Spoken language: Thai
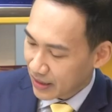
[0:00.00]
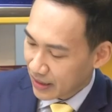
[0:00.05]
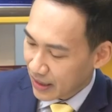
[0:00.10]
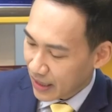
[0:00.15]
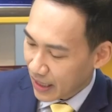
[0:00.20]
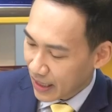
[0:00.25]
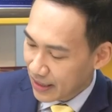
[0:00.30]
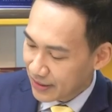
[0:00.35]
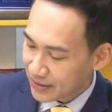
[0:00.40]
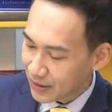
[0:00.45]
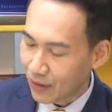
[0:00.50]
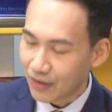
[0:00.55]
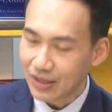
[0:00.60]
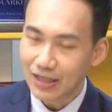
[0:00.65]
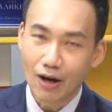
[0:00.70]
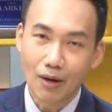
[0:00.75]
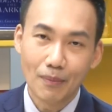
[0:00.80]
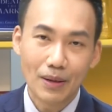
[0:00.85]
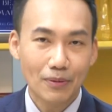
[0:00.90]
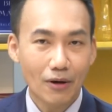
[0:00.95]
อันที่2คือ
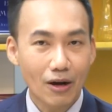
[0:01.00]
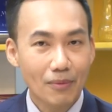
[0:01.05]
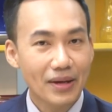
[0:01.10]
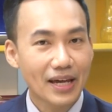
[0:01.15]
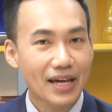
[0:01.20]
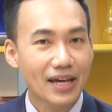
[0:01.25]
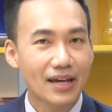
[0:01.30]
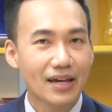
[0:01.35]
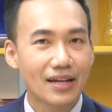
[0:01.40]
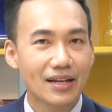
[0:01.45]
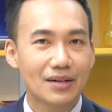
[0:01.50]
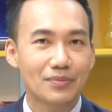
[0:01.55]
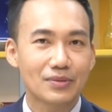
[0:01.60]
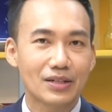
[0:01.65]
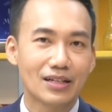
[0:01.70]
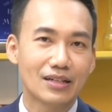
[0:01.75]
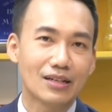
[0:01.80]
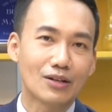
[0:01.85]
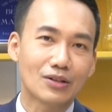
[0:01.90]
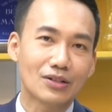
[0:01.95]
ออกไม่พ่อแม่นะครับก็
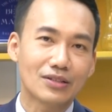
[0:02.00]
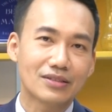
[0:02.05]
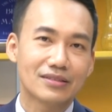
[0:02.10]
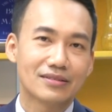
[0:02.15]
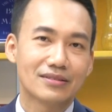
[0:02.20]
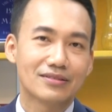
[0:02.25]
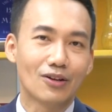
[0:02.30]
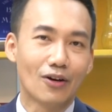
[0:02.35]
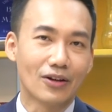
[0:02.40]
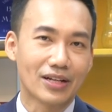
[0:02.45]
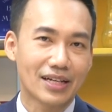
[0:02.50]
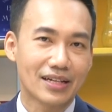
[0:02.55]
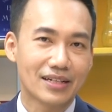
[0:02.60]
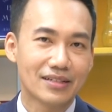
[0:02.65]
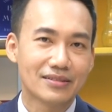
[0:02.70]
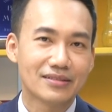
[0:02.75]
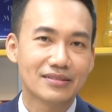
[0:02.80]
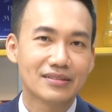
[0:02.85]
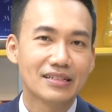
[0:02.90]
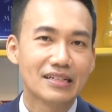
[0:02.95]
เราก็สอนกัน
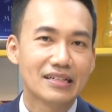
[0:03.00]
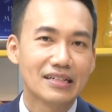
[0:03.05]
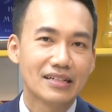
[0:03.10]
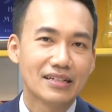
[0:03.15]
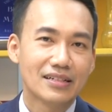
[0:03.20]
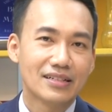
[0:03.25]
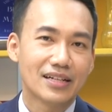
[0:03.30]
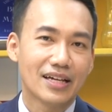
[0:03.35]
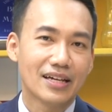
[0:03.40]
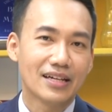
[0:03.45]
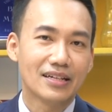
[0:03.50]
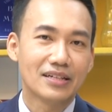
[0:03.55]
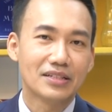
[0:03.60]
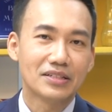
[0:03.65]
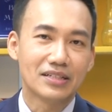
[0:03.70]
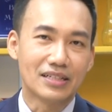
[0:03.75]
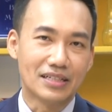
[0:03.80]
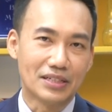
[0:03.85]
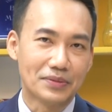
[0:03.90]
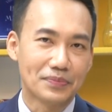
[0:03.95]
ใน
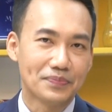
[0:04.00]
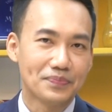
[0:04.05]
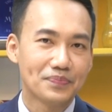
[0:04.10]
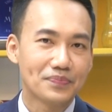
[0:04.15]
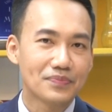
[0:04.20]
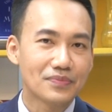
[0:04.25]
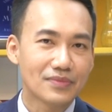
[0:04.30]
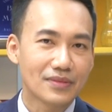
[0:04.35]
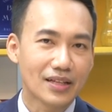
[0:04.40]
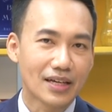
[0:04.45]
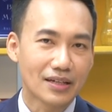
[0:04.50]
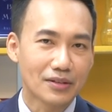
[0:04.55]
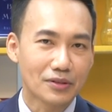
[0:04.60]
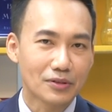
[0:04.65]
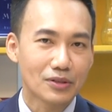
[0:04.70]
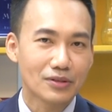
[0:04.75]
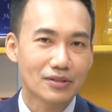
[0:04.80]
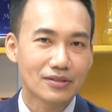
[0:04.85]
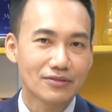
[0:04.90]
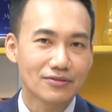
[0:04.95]
ใน
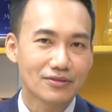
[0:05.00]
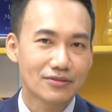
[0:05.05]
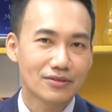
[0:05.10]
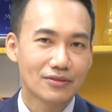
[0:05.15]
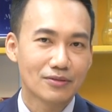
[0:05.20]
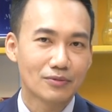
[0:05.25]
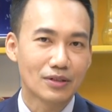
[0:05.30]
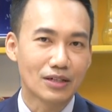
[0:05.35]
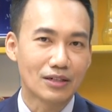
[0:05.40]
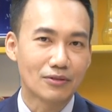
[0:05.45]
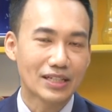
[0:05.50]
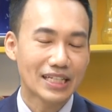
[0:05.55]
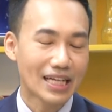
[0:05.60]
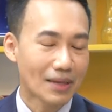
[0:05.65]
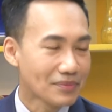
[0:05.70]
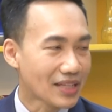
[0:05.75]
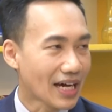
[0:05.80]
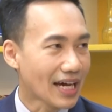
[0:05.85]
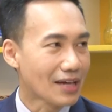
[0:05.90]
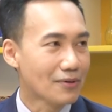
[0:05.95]
วัฒนธรร
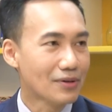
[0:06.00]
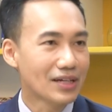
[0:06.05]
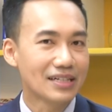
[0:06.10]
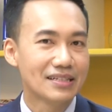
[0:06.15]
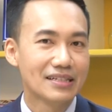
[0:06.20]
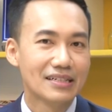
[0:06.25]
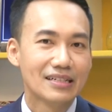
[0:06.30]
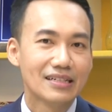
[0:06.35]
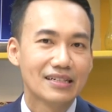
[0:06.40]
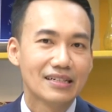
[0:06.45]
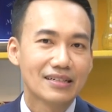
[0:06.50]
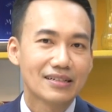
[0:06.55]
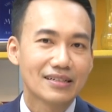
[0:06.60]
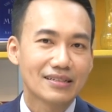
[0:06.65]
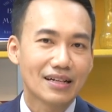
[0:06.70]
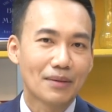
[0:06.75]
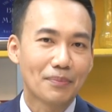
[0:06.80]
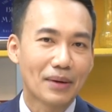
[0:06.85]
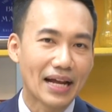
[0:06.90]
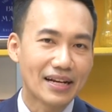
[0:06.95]
มไทยว่า
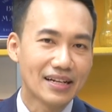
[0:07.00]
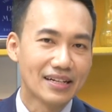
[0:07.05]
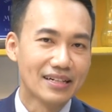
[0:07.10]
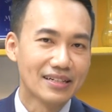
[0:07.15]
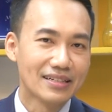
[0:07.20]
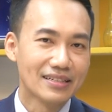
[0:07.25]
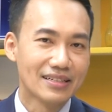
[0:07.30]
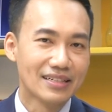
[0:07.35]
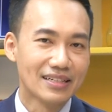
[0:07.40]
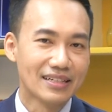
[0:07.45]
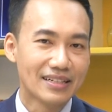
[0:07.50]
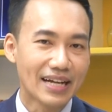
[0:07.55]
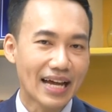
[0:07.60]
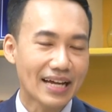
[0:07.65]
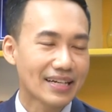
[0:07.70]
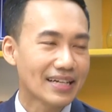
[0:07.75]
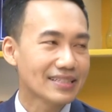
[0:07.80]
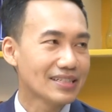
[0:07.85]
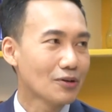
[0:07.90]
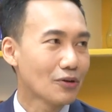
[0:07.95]
ทำงานเดือนแรก
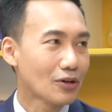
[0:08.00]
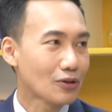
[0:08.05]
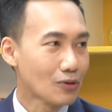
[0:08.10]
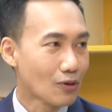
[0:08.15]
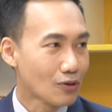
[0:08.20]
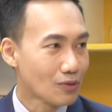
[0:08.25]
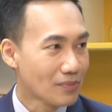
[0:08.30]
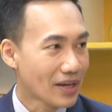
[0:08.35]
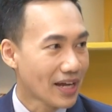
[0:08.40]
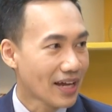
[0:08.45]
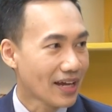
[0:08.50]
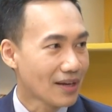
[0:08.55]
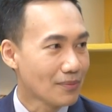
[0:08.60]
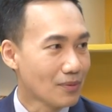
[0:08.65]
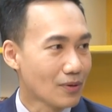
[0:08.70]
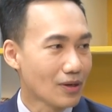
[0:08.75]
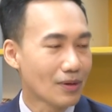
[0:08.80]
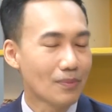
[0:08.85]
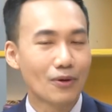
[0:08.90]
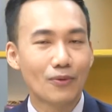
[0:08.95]
น่าจะยกให้คุณแม่ ผ
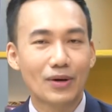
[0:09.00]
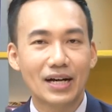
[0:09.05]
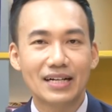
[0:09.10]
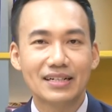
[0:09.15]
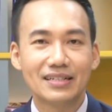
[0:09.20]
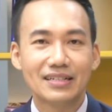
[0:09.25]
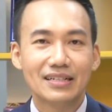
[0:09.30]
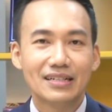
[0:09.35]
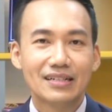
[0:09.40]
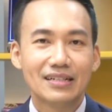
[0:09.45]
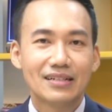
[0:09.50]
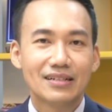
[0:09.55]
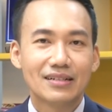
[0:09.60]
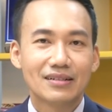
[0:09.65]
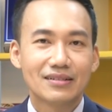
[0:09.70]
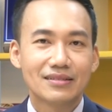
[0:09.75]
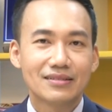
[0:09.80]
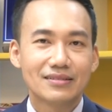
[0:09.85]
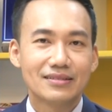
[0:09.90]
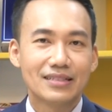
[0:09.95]
มก็บอกว่า
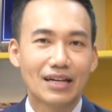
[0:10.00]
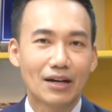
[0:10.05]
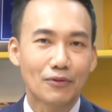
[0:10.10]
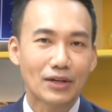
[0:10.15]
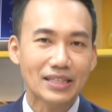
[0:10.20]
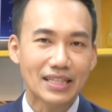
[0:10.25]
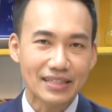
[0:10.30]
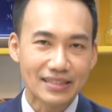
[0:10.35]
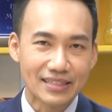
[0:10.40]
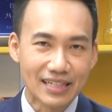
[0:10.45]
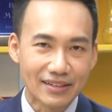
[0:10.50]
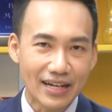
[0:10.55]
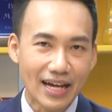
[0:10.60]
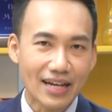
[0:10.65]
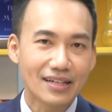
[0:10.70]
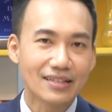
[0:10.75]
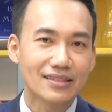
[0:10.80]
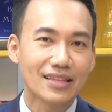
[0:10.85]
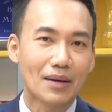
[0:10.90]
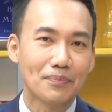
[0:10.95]
อย่างว่าแต่เดือนแรก
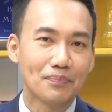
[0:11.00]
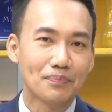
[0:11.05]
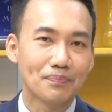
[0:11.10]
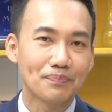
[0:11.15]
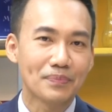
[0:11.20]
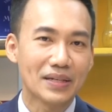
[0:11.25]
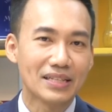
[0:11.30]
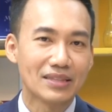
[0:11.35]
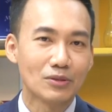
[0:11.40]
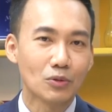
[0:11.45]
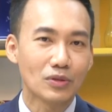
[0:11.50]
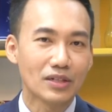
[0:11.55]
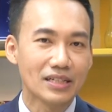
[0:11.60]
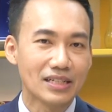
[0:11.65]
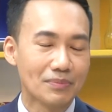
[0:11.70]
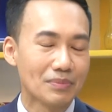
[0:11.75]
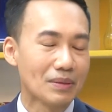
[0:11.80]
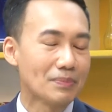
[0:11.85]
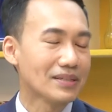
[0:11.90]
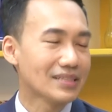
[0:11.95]
เลยทำเป็นทุกเดือ
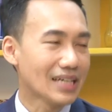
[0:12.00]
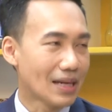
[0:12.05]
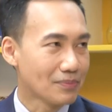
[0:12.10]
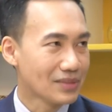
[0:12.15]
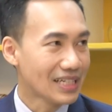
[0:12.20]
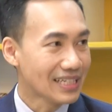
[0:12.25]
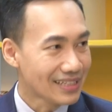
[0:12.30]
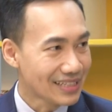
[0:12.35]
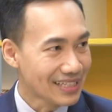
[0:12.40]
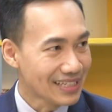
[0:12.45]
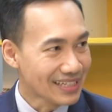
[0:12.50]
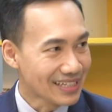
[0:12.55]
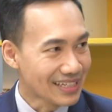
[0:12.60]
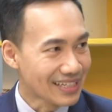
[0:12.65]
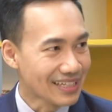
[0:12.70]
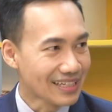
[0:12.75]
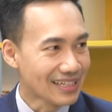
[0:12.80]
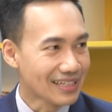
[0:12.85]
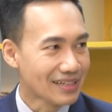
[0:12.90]
นเป็นประจำยิ่งได้ยิ่งดี เพร